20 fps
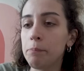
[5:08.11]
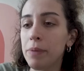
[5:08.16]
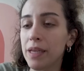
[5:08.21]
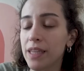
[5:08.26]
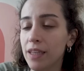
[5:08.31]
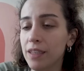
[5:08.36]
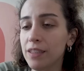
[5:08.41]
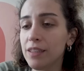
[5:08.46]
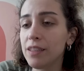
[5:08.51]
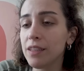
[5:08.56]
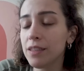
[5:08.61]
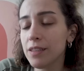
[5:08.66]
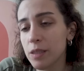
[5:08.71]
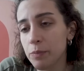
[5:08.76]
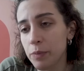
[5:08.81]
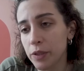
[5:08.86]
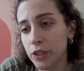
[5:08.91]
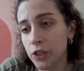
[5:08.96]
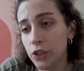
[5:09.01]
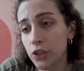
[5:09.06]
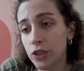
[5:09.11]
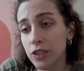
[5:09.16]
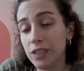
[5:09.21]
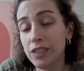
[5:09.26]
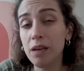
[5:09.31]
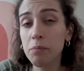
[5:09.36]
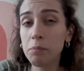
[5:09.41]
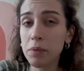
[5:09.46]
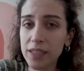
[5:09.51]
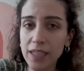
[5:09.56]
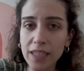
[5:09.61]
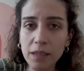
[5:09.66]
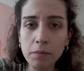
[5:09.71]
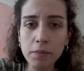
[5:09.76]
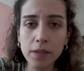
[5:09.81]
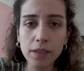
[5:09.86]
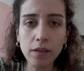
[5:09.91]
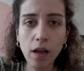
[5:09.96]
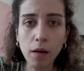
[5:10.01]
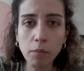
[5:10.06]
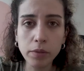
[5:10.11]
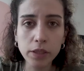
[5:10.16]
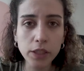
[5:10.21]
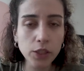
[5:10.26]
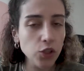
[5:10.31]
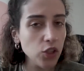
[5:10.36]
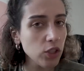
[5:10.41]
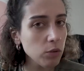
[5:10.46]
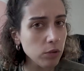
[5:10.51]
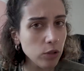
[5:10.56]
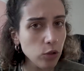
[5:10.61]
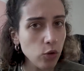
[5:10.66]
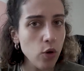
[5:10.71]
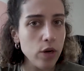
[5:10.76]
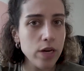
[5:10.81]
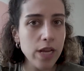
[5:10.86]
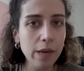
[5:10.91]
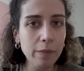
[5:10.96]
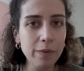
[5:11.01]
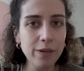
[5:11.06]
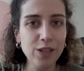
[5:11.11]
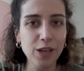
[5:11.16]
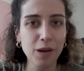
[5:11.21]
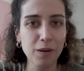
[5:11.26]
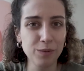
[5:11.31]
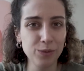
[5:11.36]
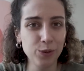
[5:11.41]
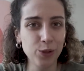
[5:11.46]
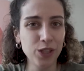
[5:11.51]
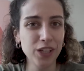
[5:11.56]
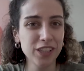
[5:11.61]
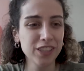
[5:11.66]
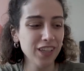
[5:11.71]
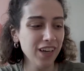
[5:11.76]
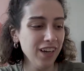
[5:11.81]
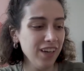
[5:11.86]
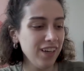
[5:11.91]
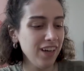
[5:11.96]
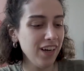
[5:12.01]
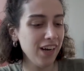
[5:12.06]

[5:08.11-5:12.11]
Bedenimle nasıl barıştın? Ya bedenimle tam barıştığımı söyleyemeyeceğim bu arada.